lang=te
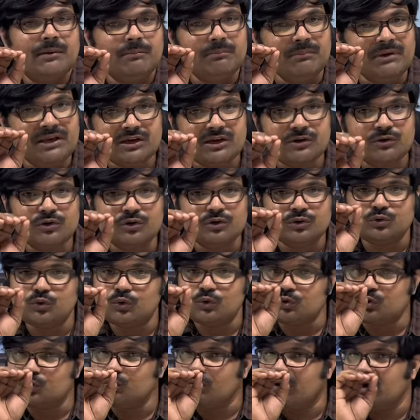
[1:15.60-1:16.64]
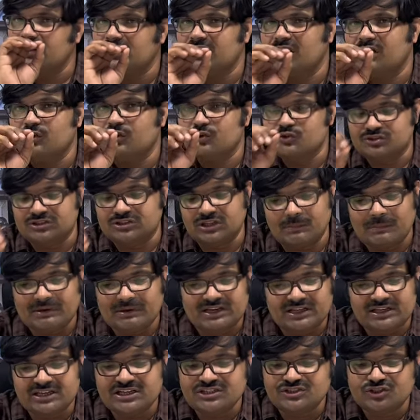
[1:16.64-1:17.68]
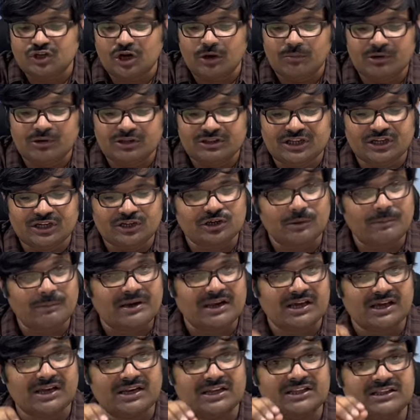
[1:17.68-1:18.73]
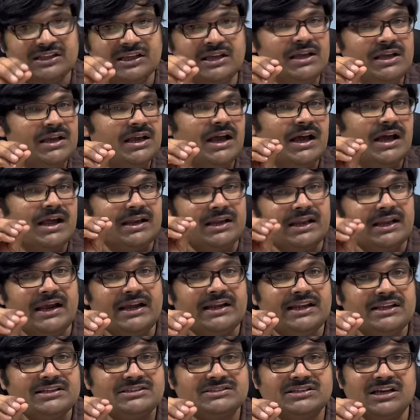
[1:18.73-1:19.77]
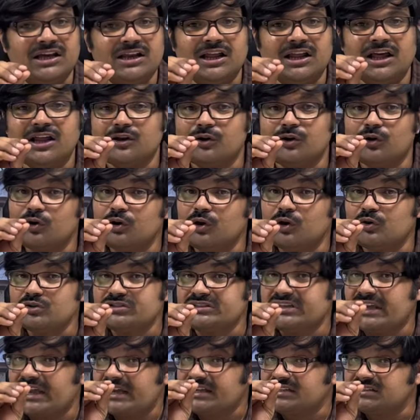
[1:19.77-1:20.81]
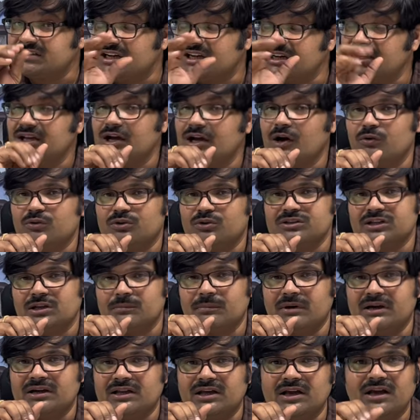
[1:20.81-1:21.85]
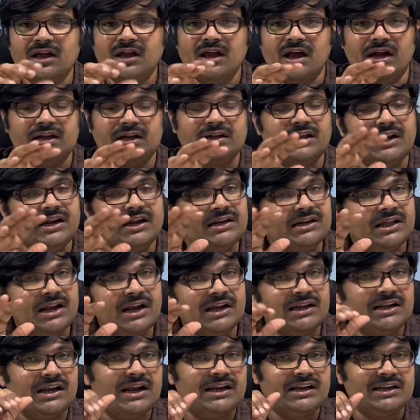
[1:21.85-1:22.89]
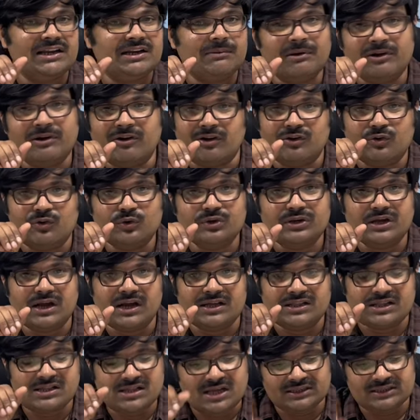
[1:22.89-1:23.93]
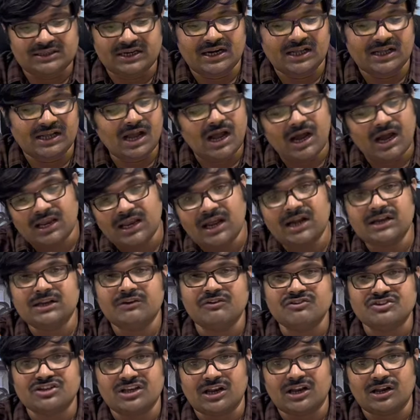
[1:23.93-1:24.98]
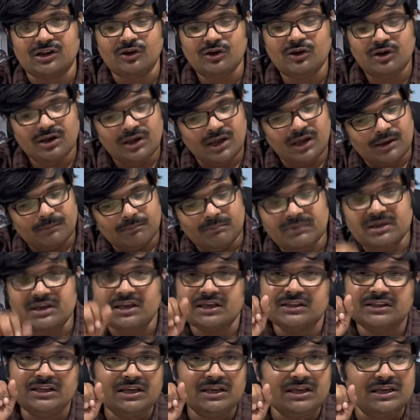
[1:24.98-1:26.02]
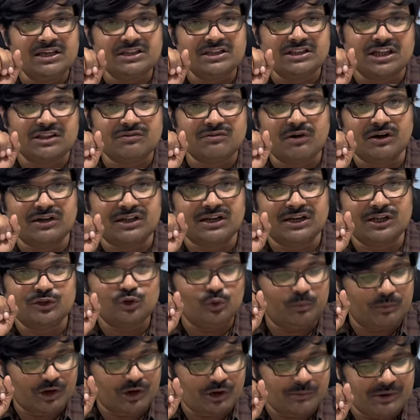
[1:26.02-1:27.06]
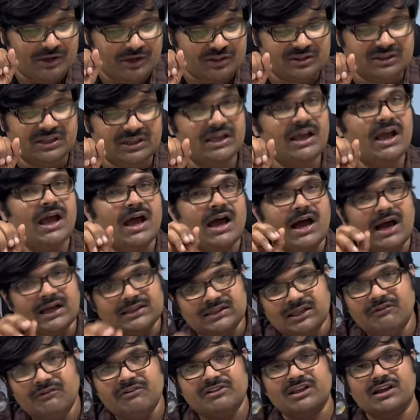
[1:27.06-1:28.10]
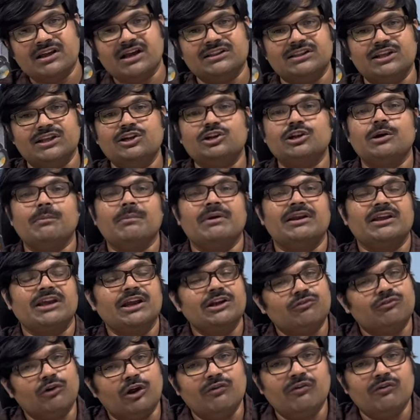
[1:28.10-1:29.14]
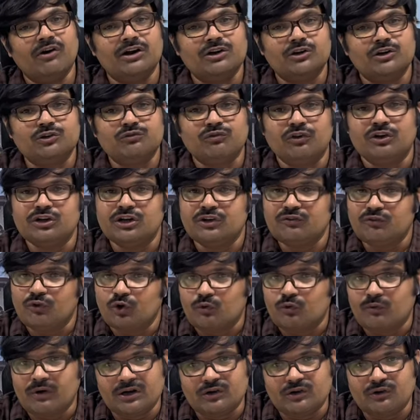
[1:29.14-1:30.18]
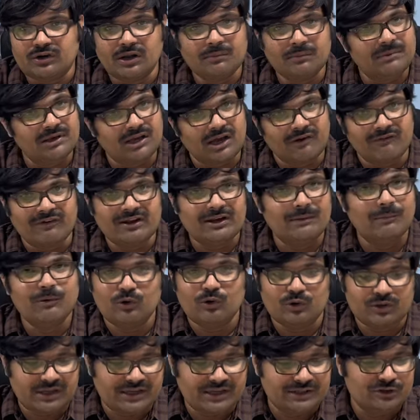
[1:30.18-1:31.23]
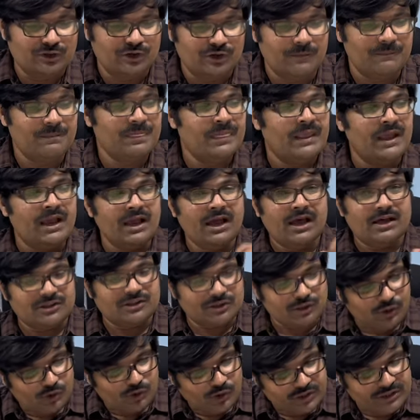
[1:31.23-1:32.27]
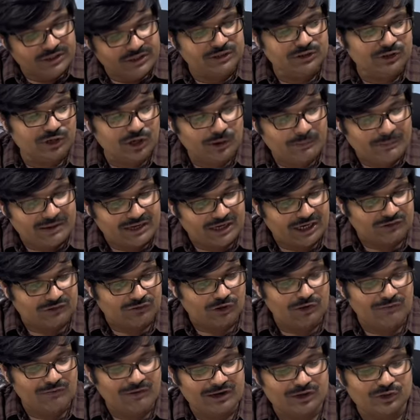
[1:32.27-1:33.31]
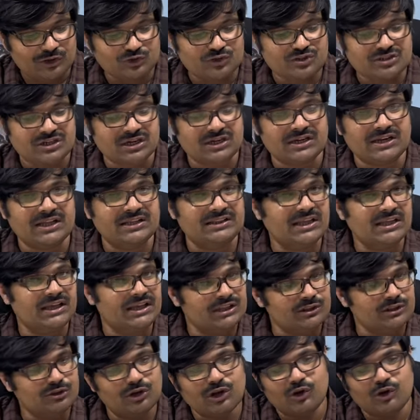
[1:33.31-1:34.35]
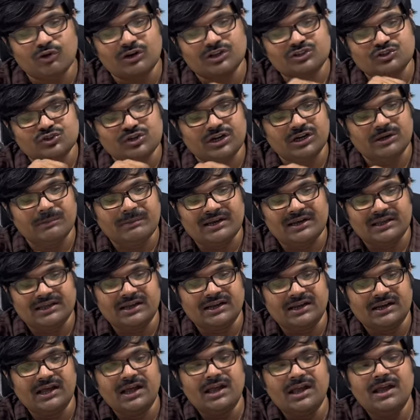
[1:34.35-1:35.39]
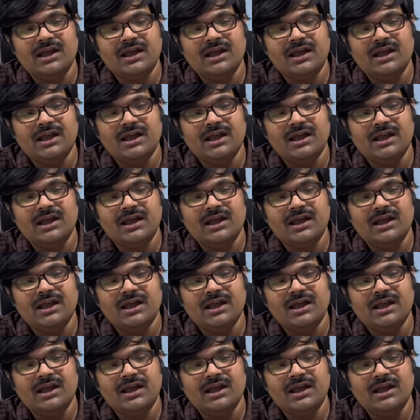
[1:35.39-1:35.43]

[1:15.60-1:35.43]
మీకు టూ టూ వాట్లలో వస్తుంది అనమాట ఈచ్ కాప్ లో దీంట్లో మనకనేది లైటింగ్ చాలా లోలో వచ్చి ఎక్సలెంట్ గా ఉంటుంది అనమాట అంటే ఇండైరెక్ట్ లైటింగ్ లో మనం అనుకుంటాం కదా సాధారణంగా అలాంటి విషయాలలో మీకు ఇది ఈ సిక్స్ వాట్ అనేది ఉపయోగపడుతుంది అదే విధంగా దీంట్లో మనకి ట్వెల్వ్ వాట్ ట్వంటీ ఫోర్ వాట్ కూడా మీకు అవైలబుల్ ఉంటాయి ఇందులో సో ఇందులో మనకి ట్వెల్వ్ వాట్ లో చూసినట్టయితే ఇందులో కూడా చూడండి మనకి ఇక్కడ